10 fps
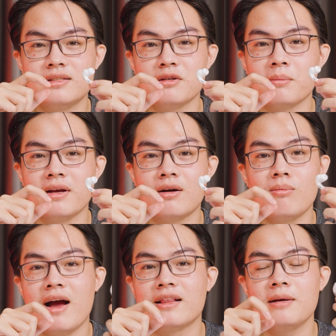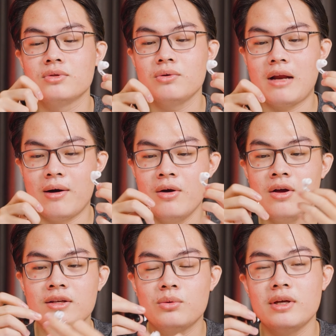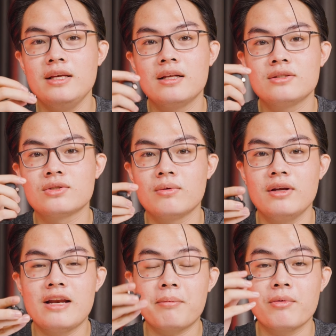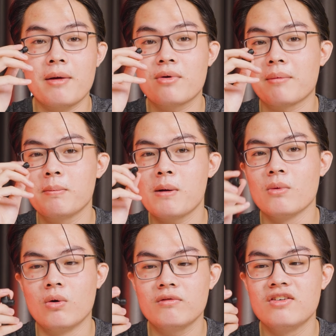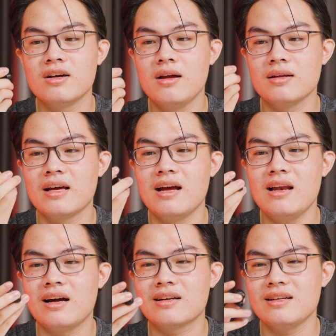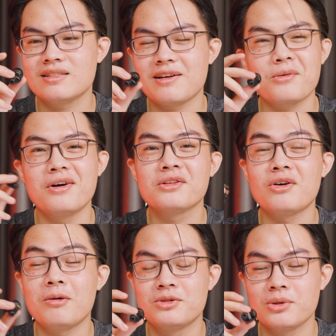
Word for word: chỉ mà mình không hề thích một chút nào nhưng tuy nhiên Sony WF 1000 Max 4 với lợi thế là cái cell nó hơi to một